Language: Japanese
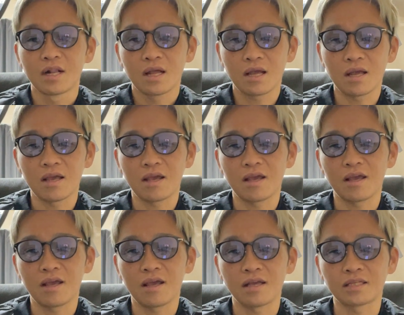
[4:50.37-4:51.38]

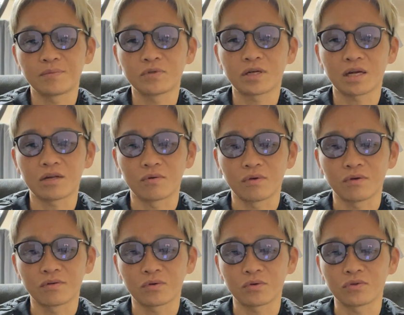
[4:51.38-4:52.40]
えー、自分から
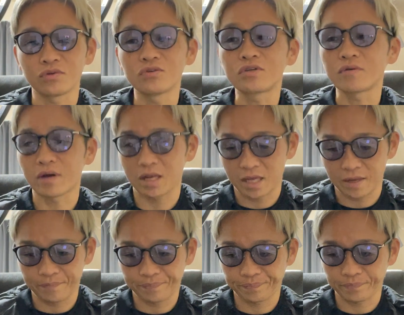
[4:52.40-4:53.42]
のこの勇気は
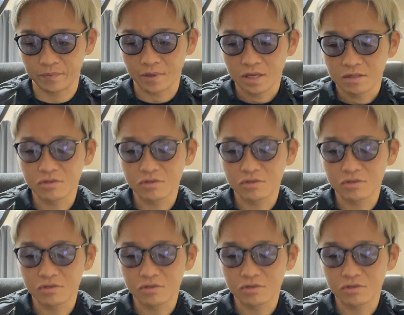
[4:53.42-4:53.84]
ね、うん、